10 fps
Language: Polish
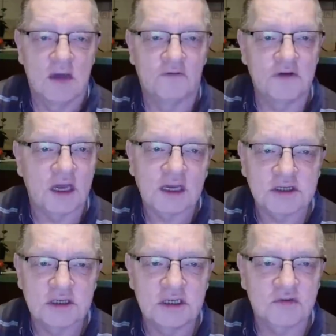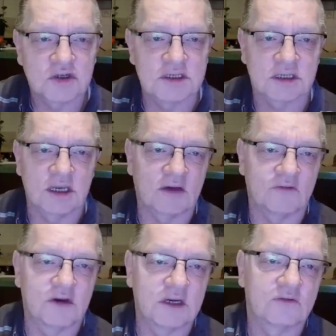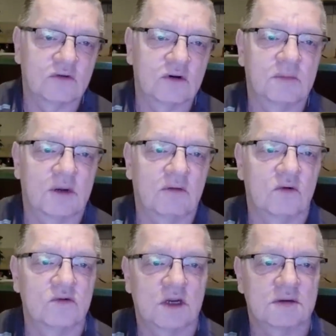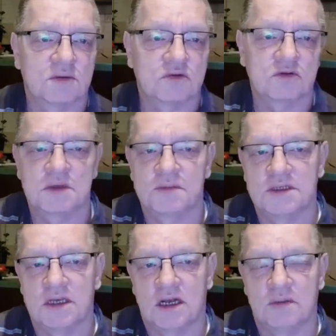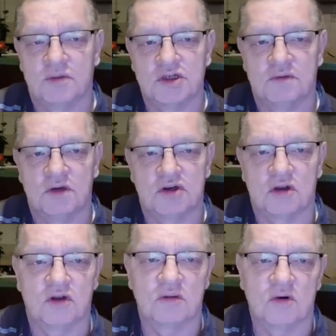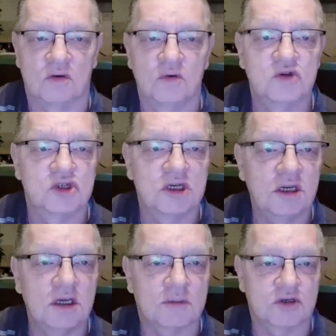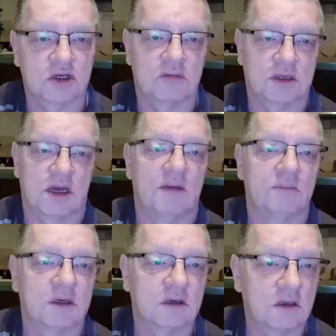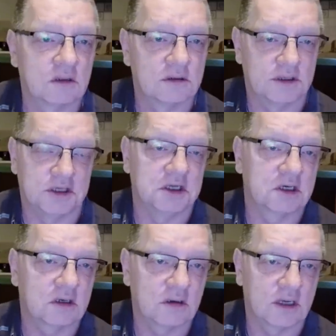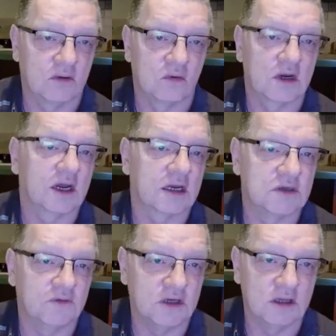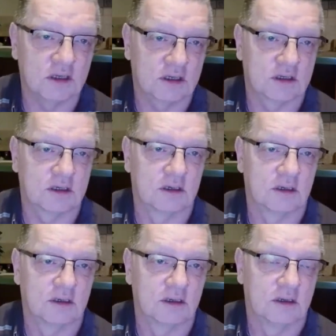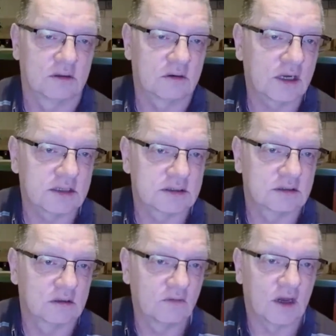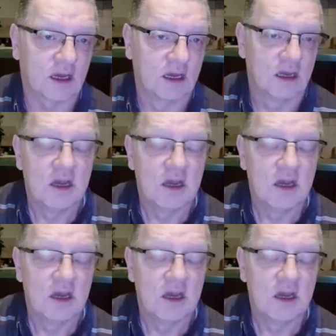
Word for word: wyjaśnić wszystkie afery, w których brały udział służby specjalne po 90 roku, czyli na przykład Amber Gold i ich rolę, ukarać winnych. To raz. To dwa.